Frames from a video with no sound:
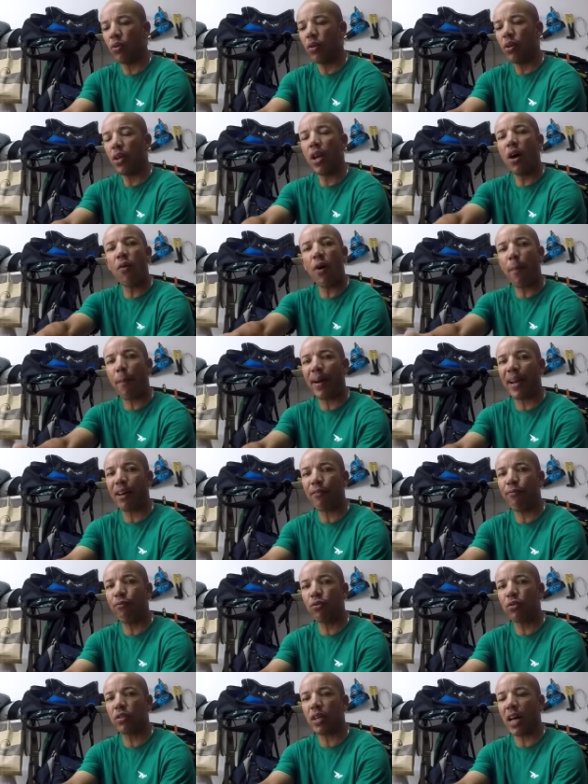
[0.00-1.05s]
não é
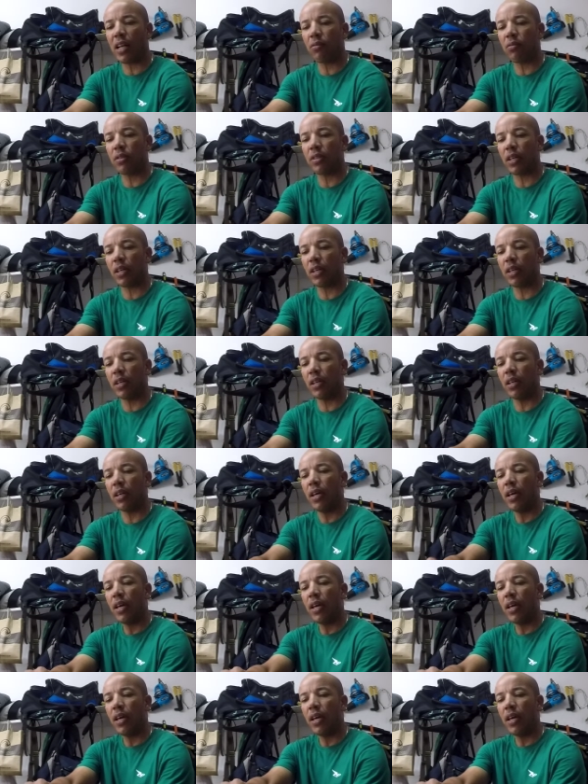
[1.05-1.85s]
parafusado isso aqui.